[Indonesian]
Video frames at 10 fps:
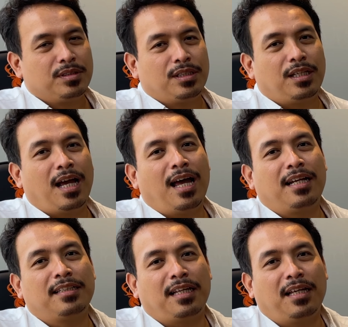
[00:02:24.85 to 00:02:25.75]
sehari
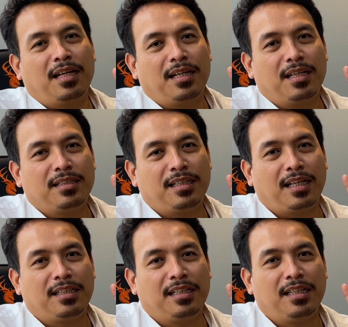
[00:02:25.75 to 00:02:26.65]
saya
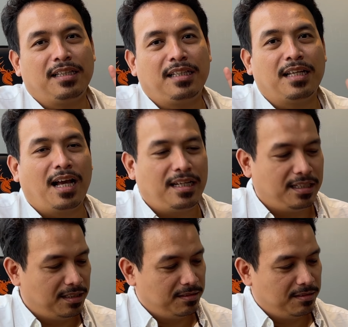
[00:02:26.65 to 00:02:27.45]
sikat gigi tiga kali